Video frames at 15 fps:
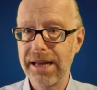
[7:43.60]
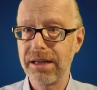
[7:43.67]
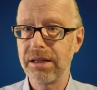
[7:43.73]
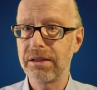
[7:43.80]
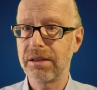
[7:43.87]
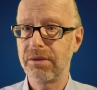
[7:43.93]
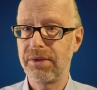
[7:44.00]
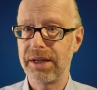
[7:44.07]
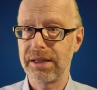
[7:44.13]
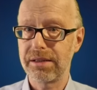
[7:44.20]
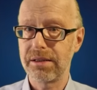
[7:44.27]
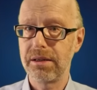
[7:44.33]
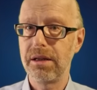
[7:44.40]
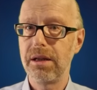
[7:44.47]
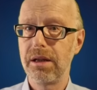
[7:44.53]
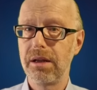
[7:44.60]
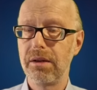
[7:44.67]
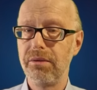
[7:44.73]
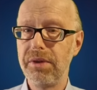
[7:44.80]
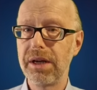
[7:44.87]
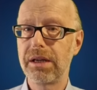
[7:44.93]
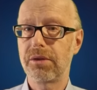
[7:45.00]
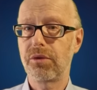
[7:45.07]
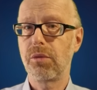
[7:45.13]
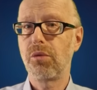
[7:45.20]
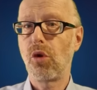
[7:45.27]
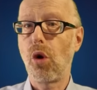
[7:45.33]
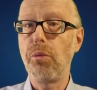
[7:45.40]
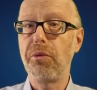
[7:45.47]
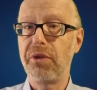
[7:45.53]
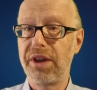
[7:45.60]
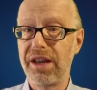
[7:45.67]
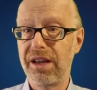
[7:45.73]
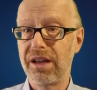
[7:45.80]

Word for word: eines der Wesen wirkt vom Kopf